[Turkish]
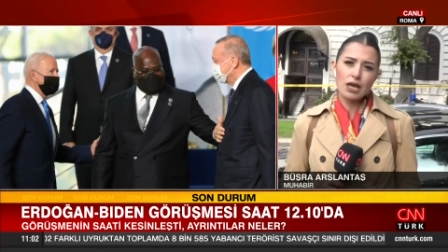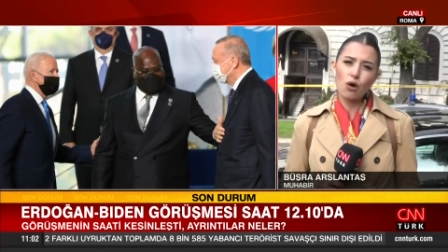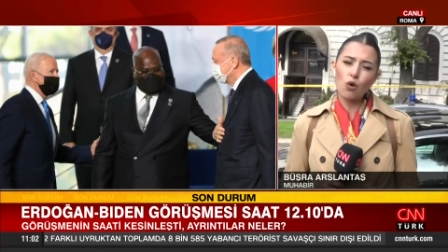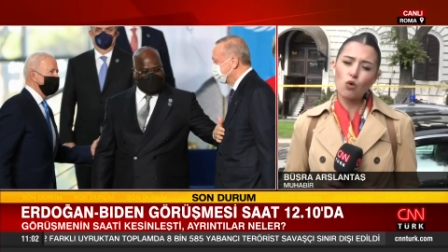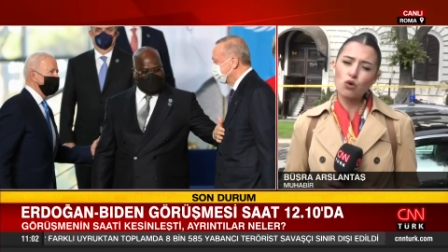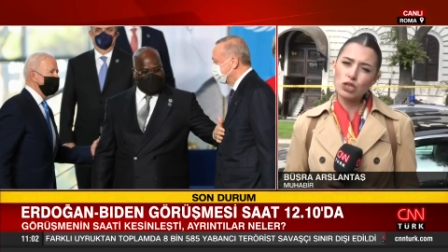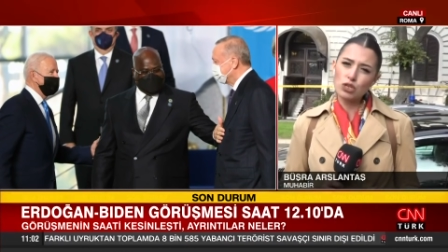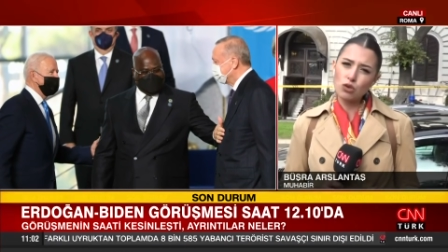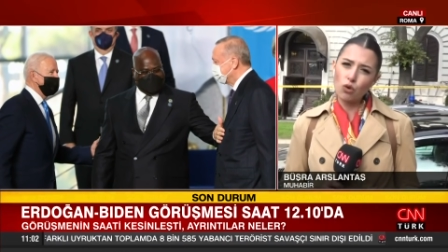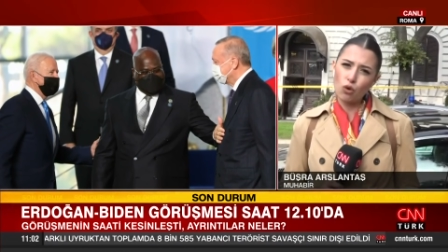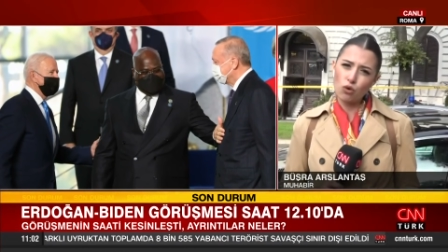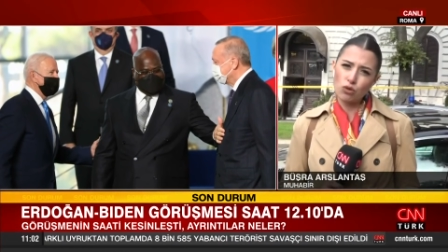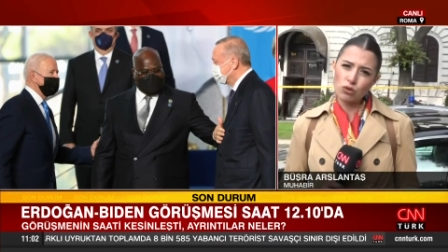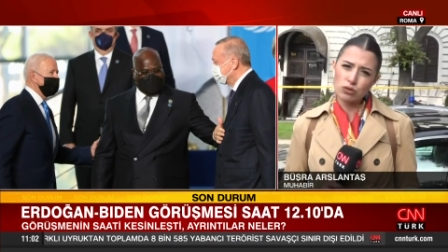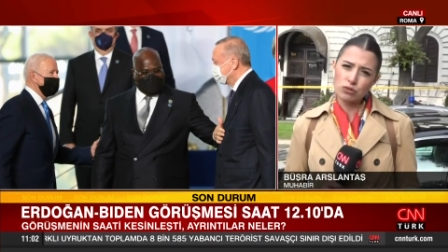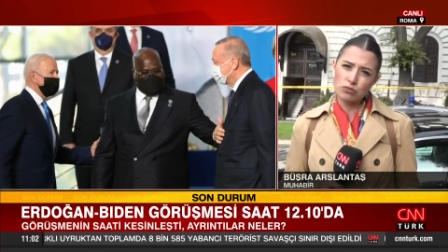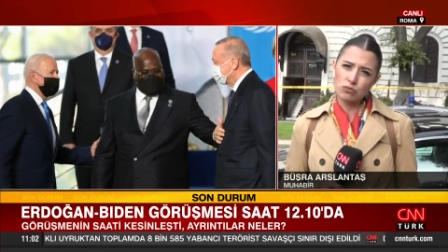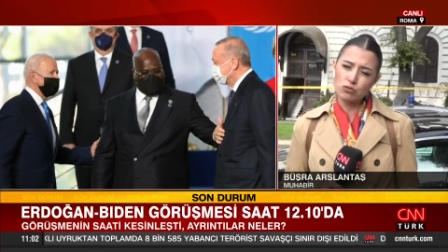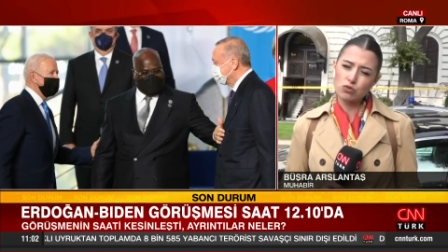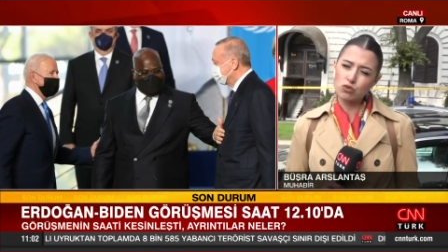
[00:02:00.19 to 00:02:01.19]
12, ee,
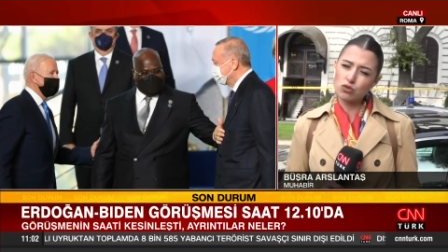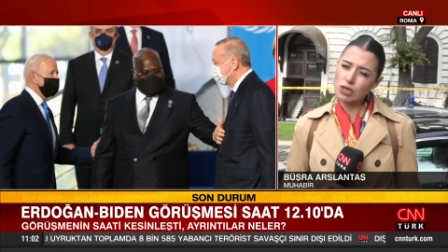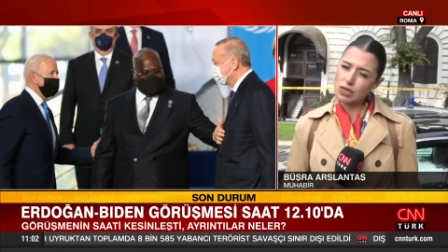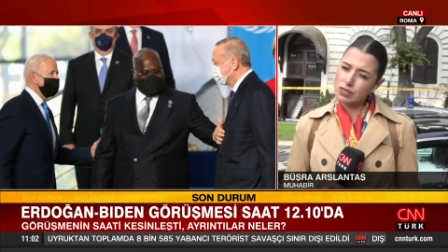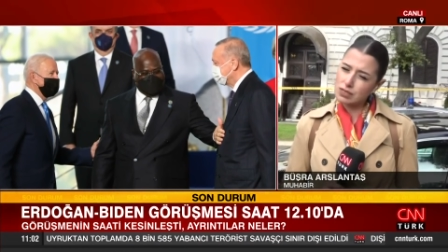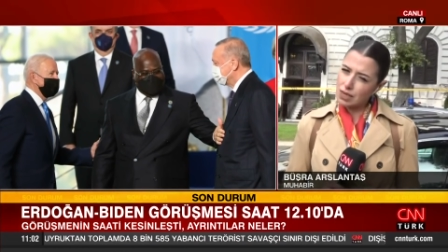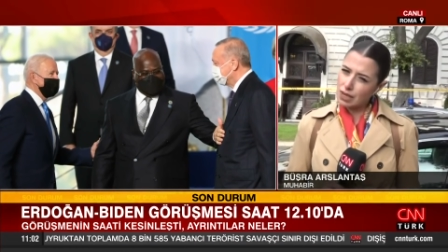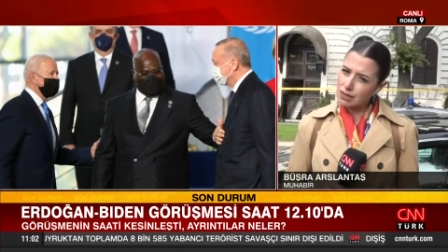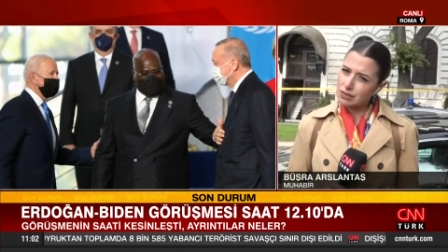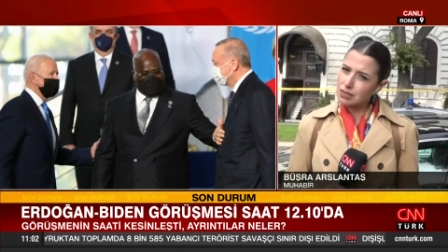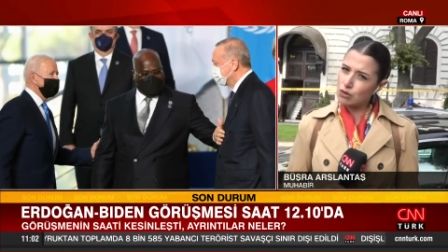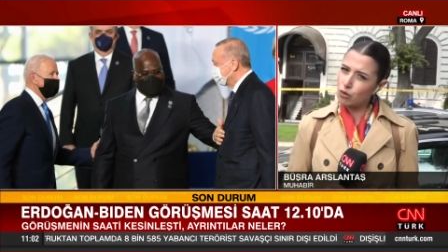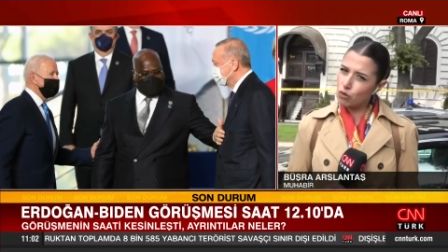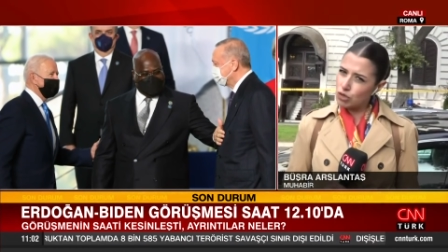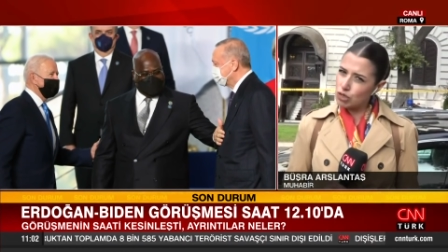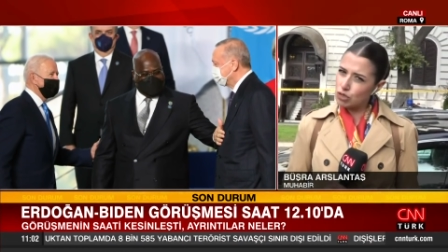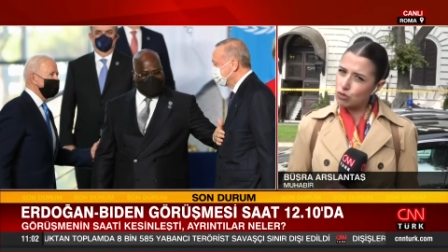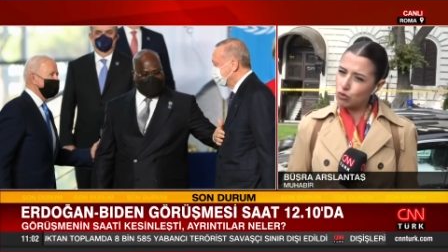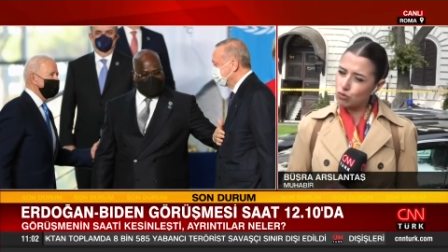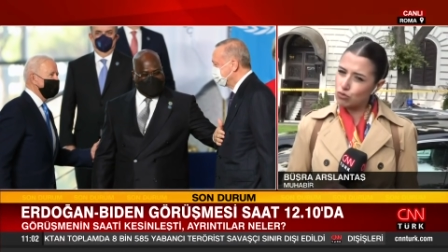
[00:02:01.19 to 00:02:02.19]
10, Türkiye saatiyle
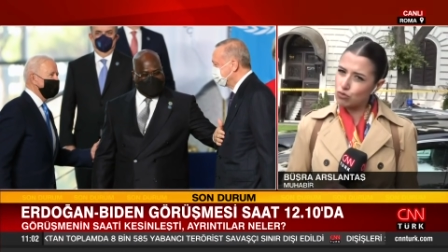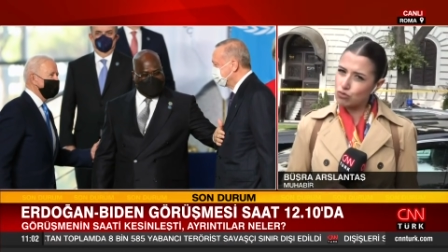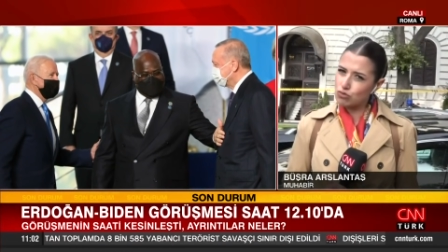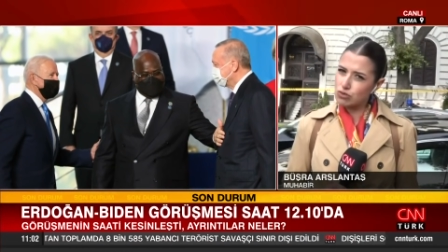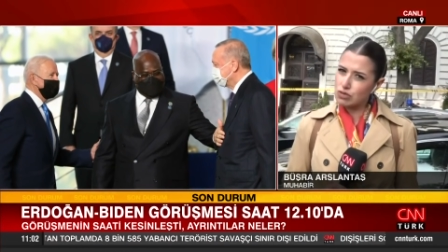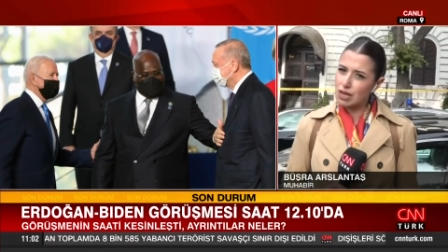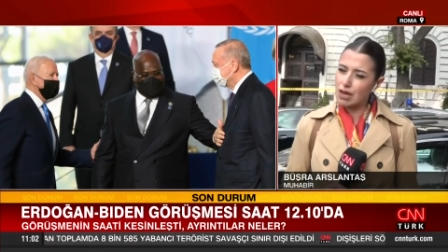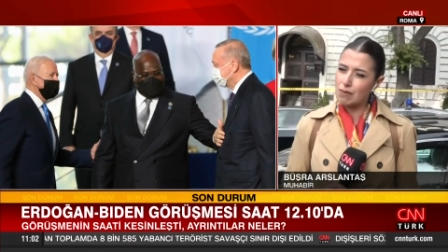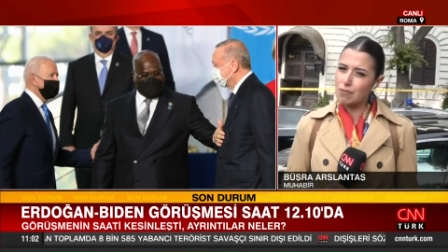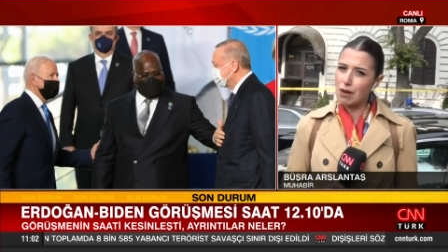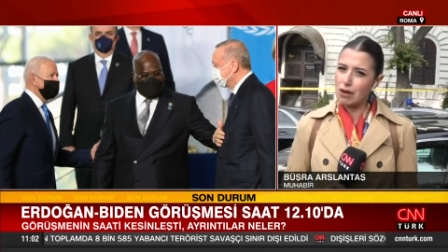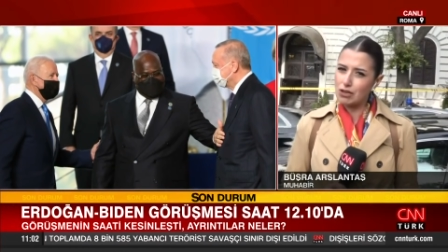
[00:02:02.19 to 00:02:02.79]
12.30'da